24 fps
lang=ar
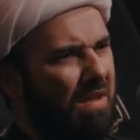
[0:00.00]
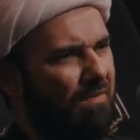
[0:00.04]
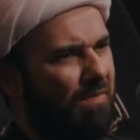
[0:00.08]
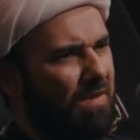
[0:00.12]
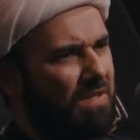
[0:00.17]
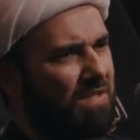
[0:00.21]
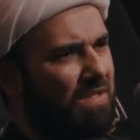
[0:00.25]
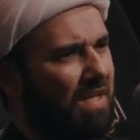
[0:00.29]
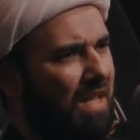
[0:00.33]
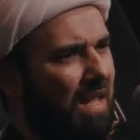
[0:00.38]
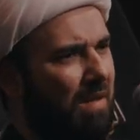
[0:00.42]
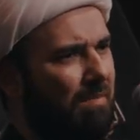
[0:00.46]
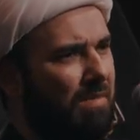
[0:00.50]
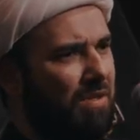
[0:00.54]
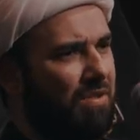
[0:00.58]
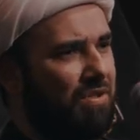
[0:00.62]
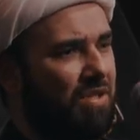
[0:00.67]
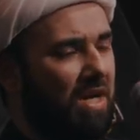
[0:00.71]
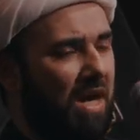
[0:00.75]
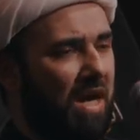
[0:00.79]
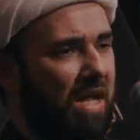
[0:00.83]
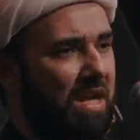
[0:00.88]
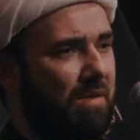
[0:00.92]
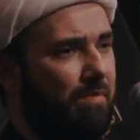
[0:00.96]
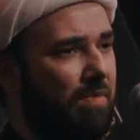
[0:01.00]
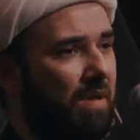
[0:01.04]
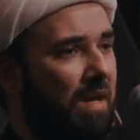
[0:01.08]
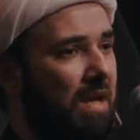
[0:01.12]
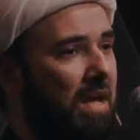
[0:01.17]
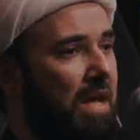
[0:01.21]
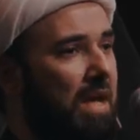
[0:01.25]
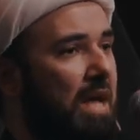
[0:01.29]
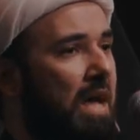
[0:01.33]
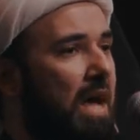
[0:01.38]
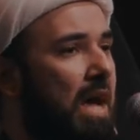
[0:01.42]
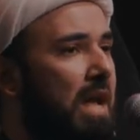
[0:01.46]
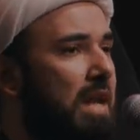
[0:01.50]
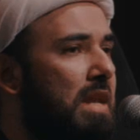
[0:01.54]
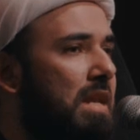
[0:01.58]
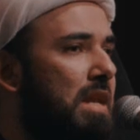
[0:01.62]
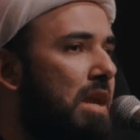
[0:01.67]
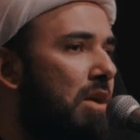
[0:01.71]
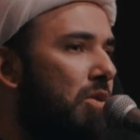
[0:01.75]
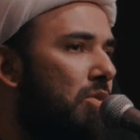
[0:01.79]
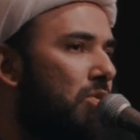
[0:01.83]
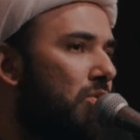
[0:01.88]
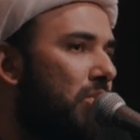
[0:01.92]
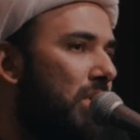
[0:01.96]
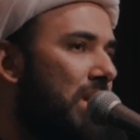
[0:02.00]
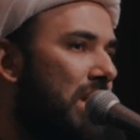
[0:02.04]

يفسرها من جانب أنه